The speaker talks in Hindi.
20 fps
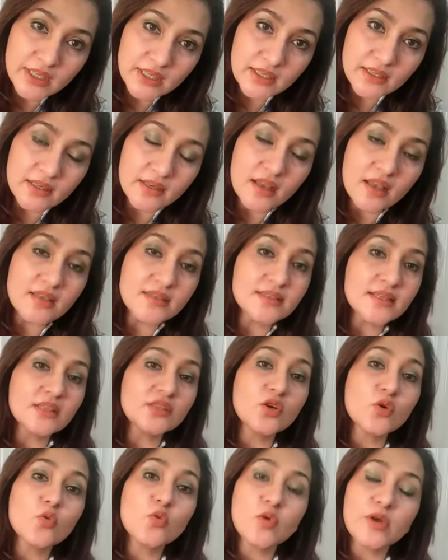नहीं कर रहा
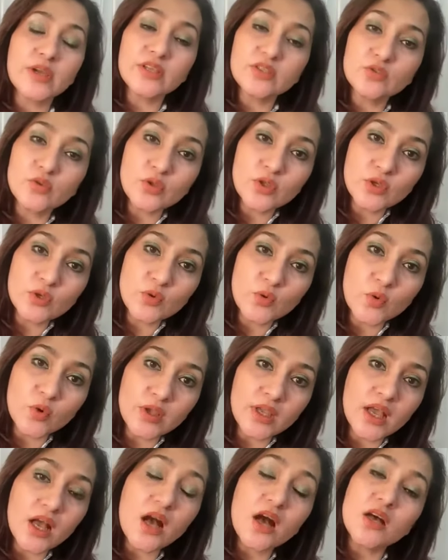ज़्यादा क्वाइट तो नहीं हो
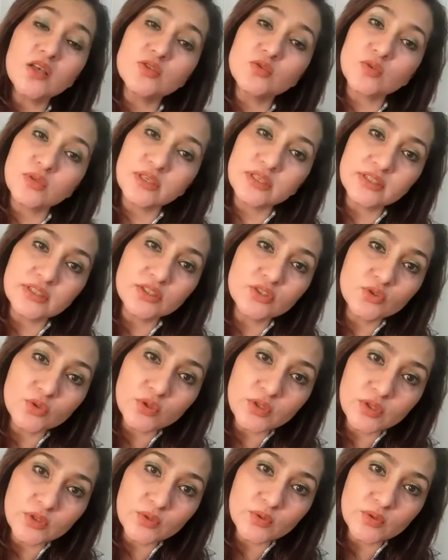गया आइसोलेटेड
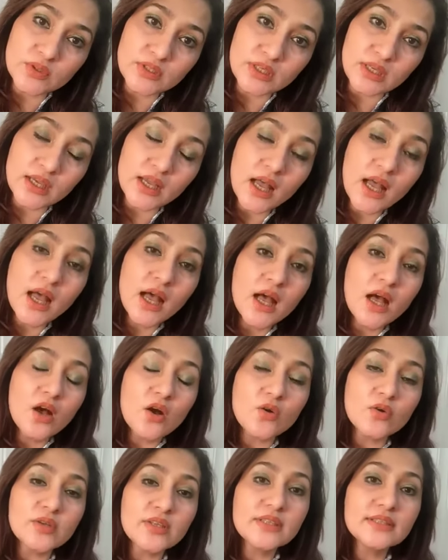तो नहीं होता
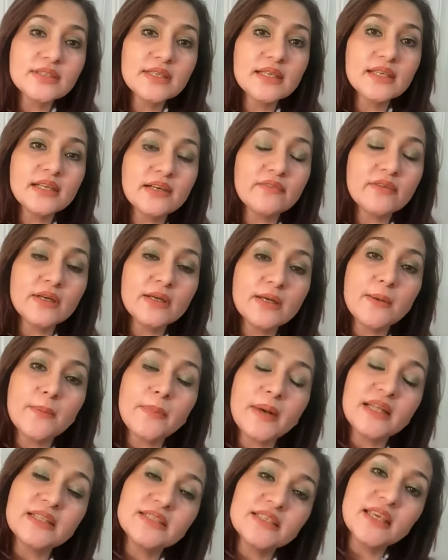और इसके अलावा
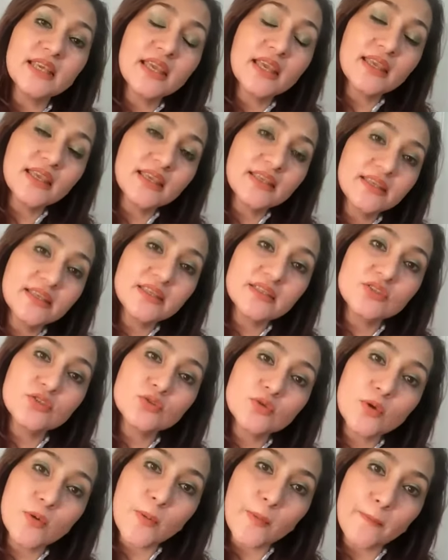बात यह है कि ये
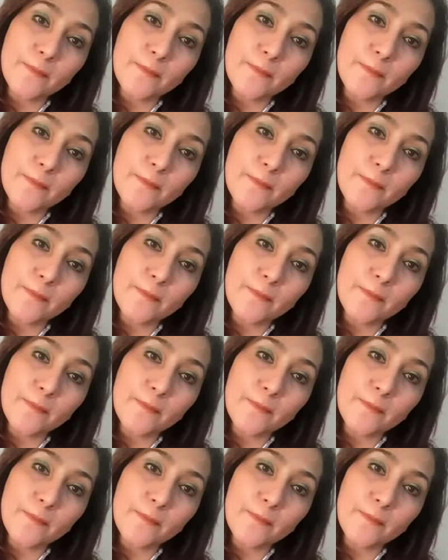जो